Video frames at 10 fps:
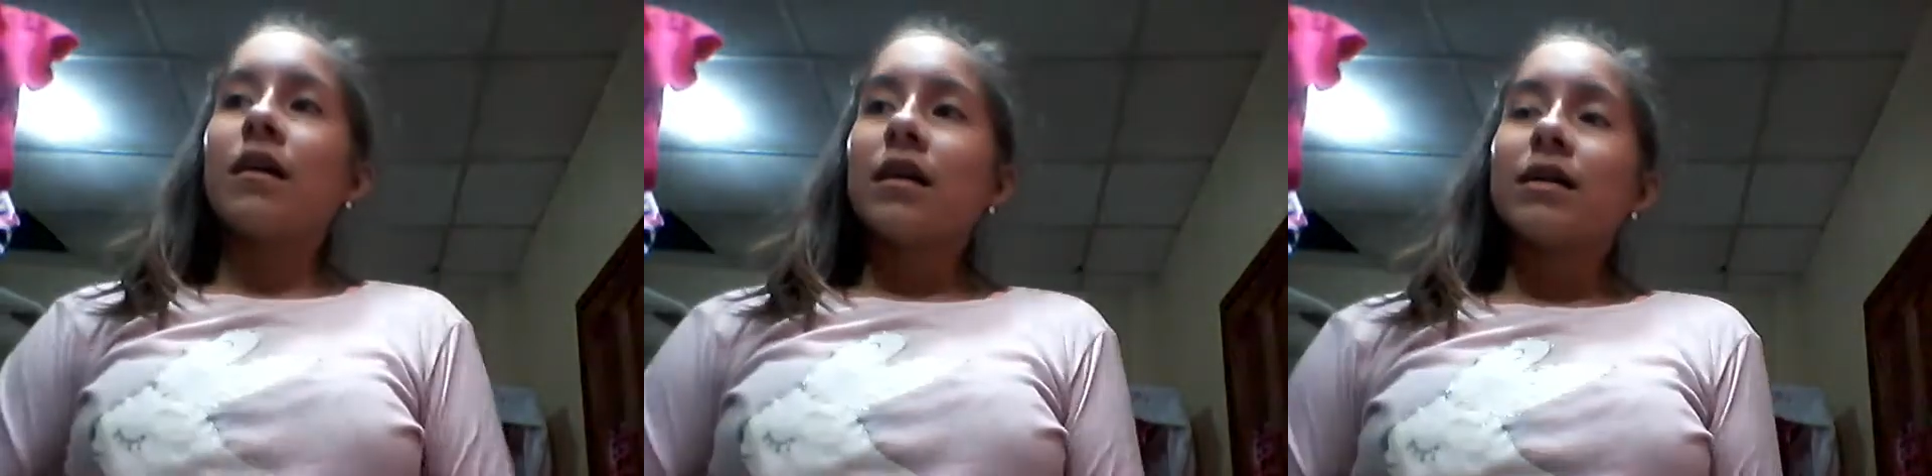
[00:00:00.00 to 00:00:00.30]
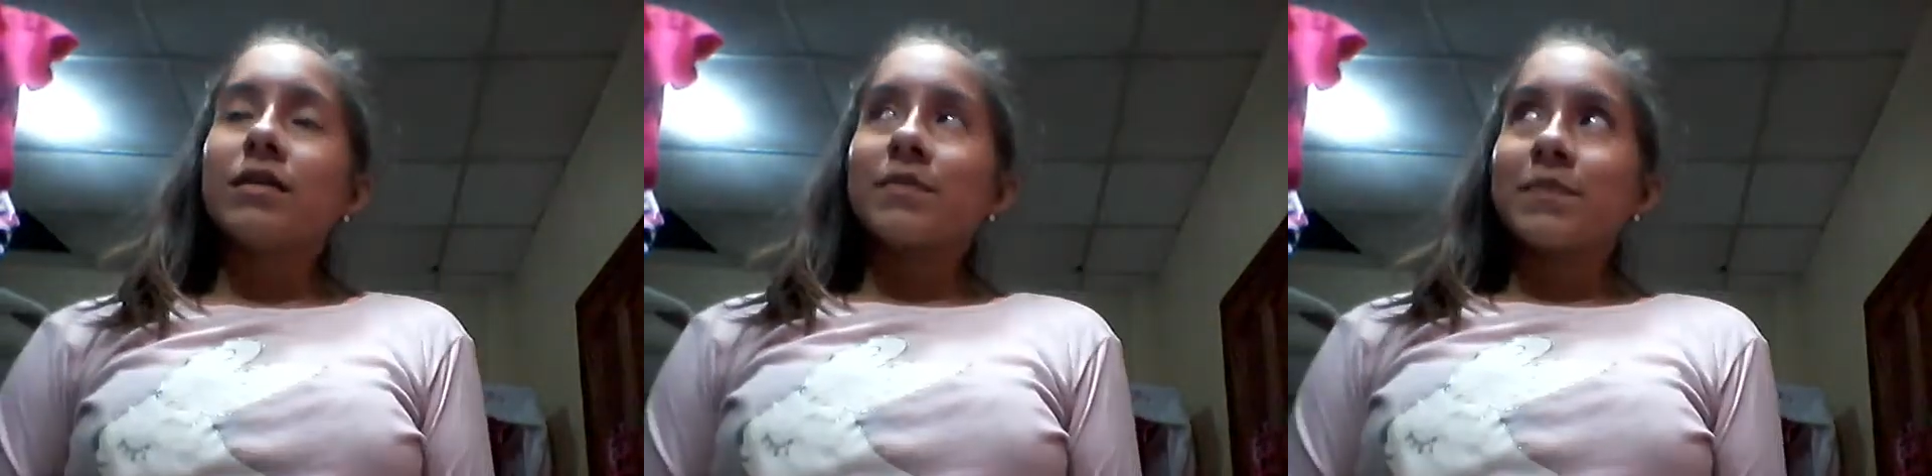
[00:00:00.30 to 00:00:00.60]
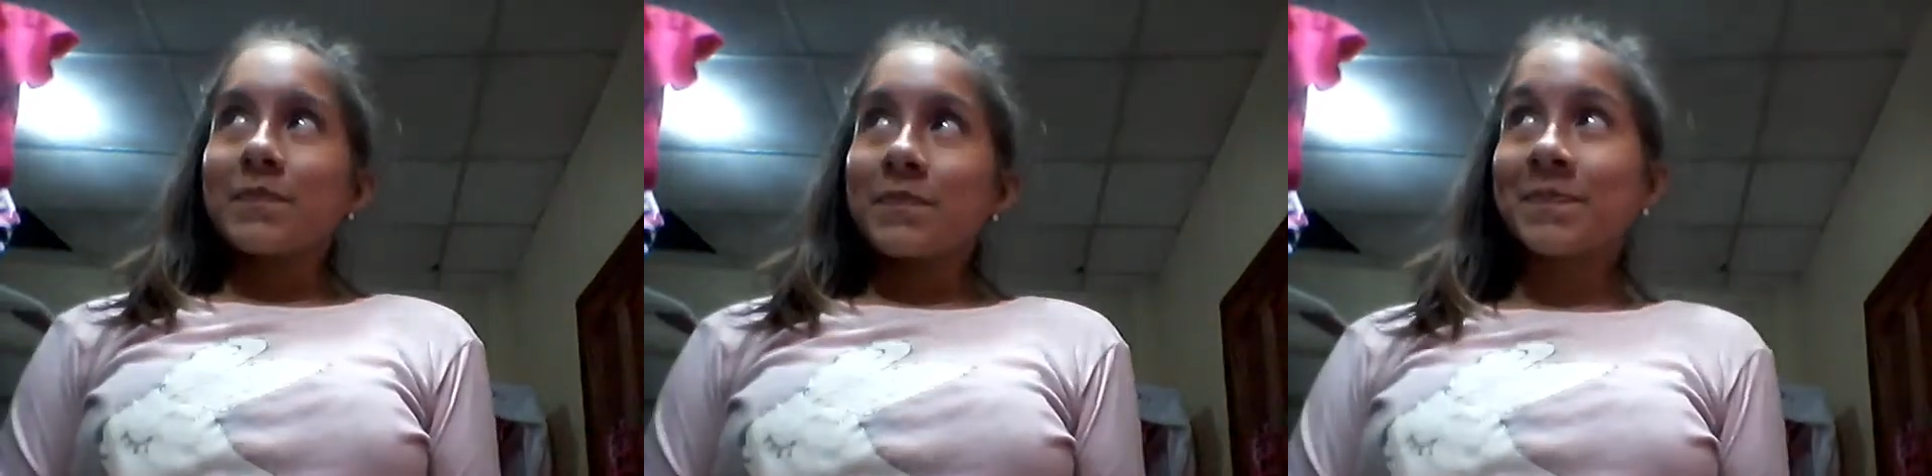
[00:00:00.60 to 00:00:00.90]

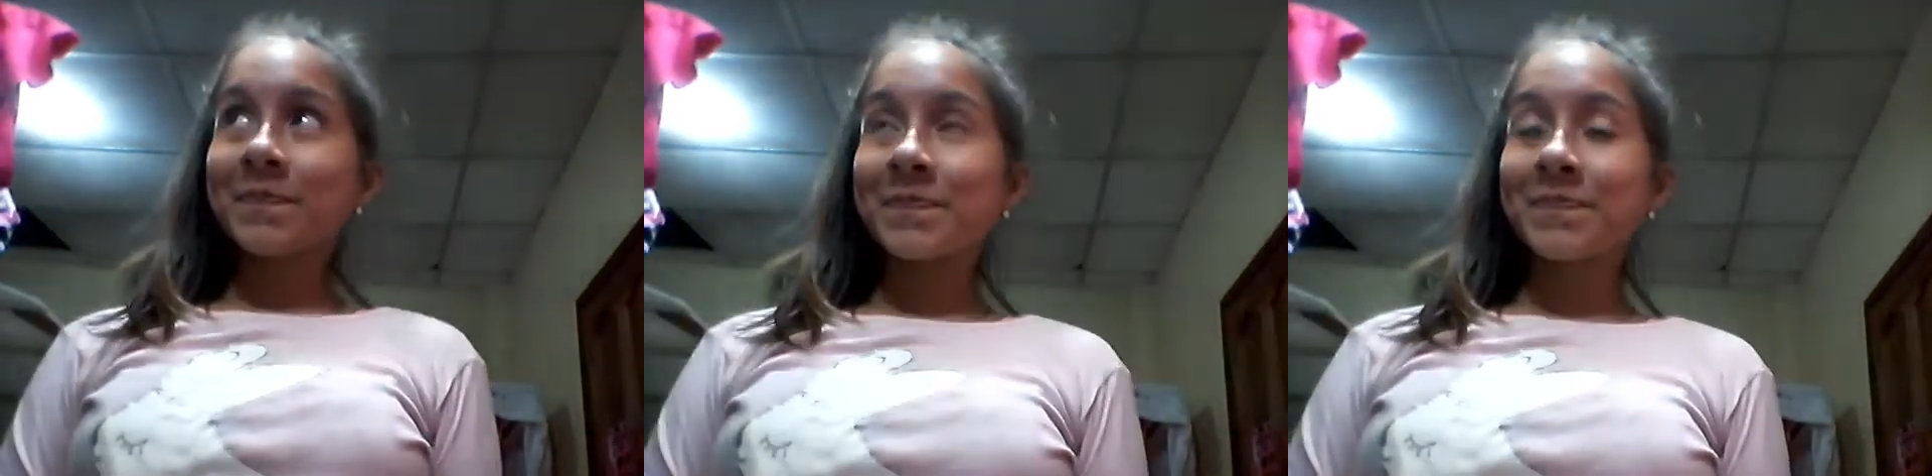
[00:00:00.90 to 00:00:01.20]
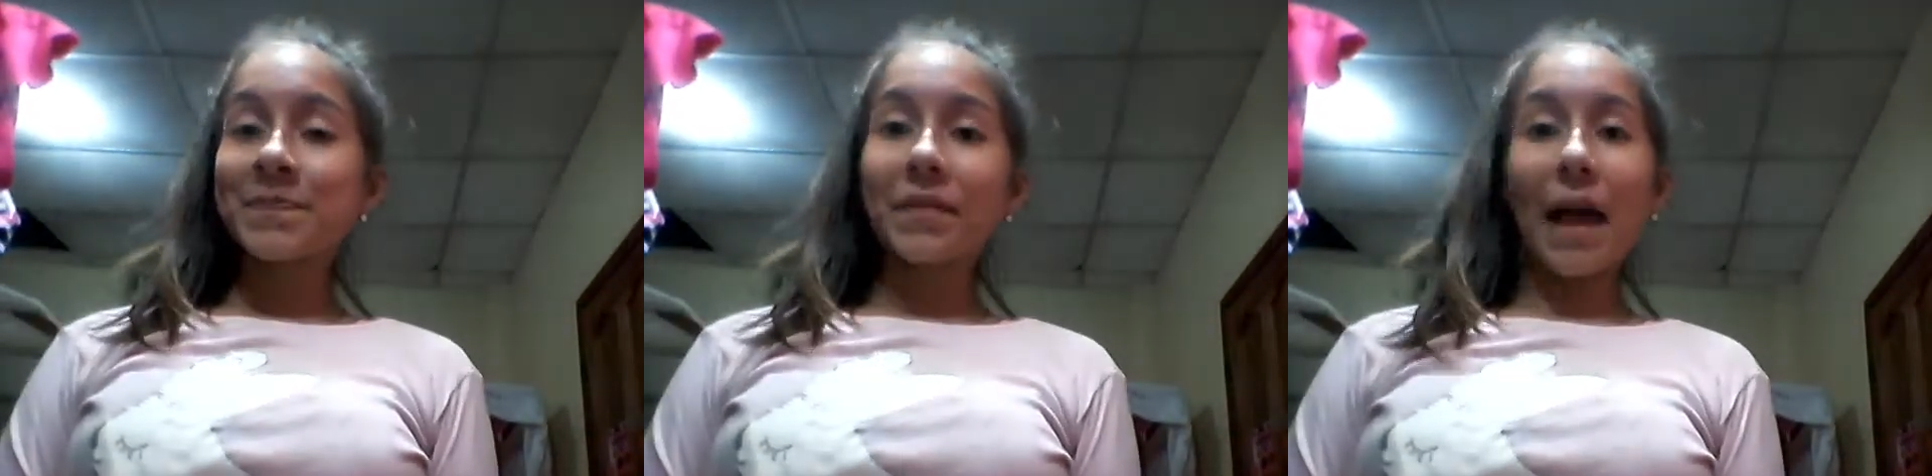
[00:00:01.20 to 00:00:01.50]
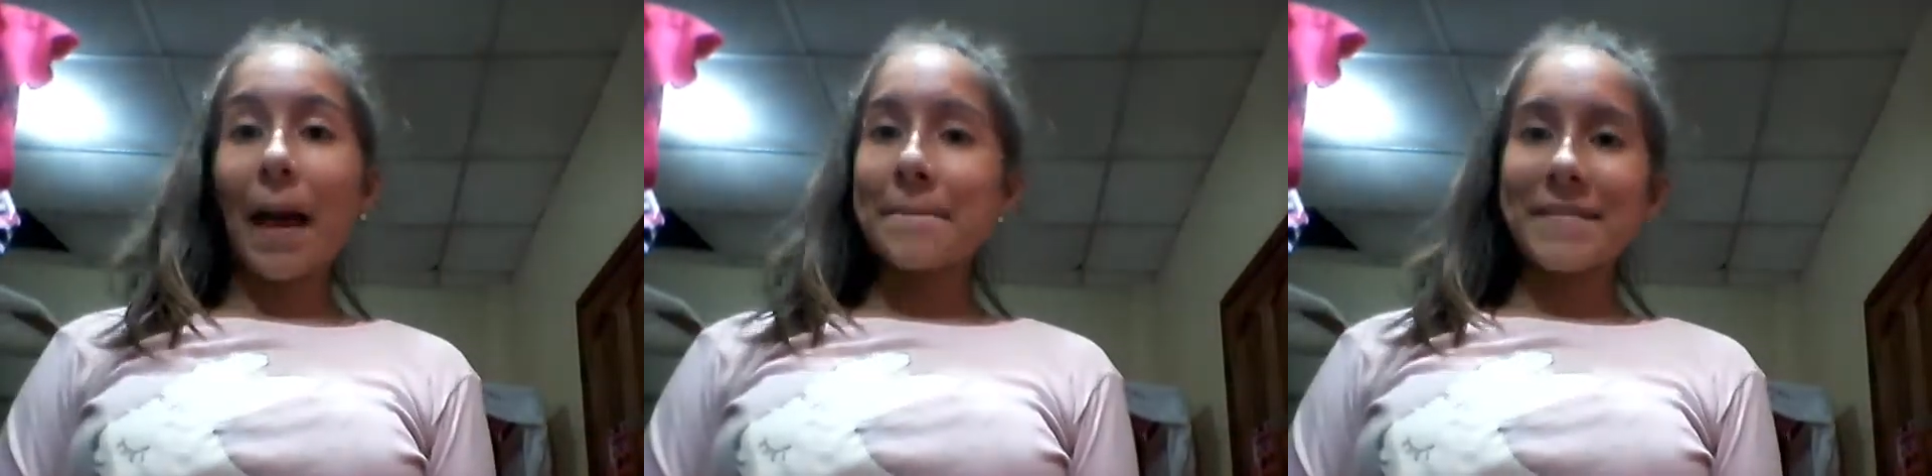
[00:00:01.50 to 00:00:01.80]

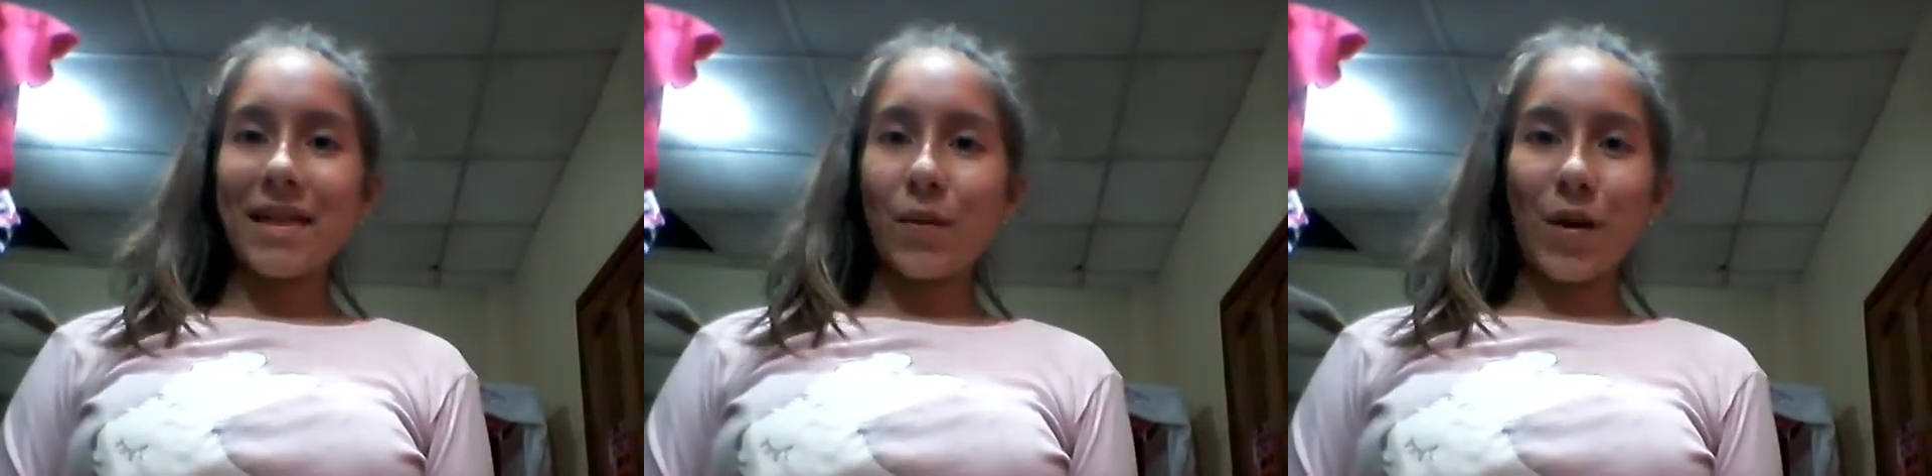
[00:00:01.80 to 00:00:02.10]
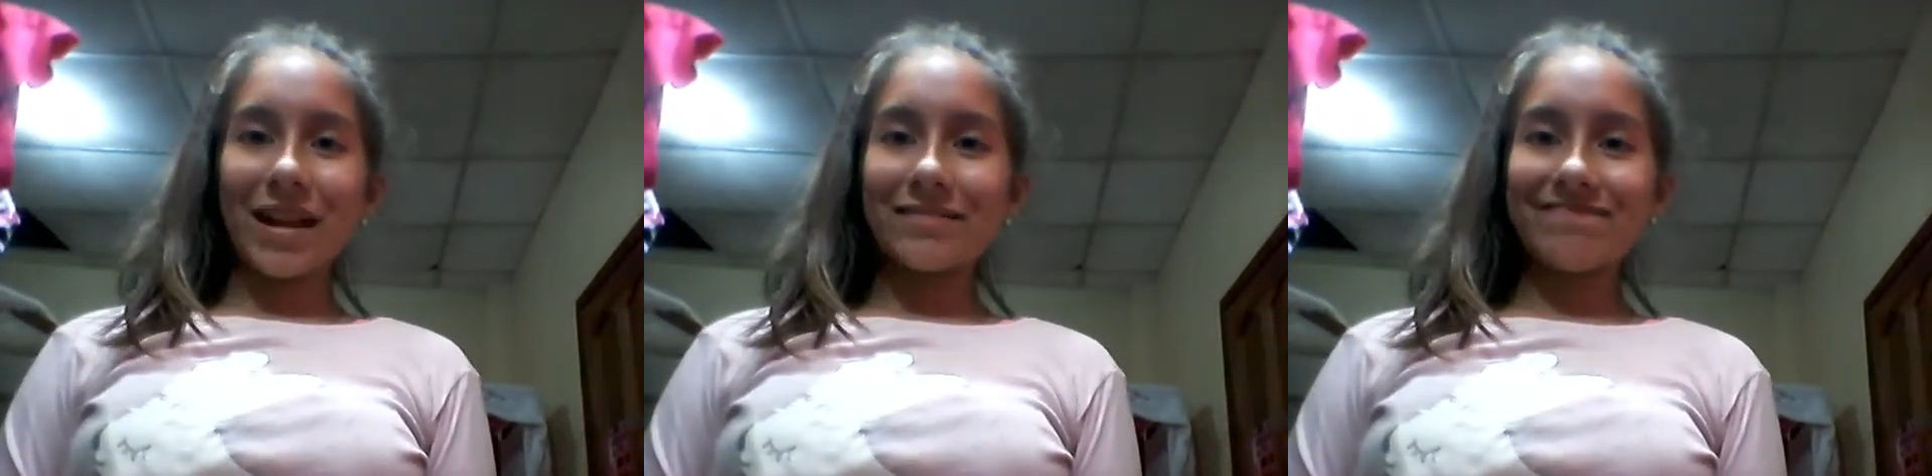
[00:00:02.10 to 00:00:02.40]
A mí me da igual.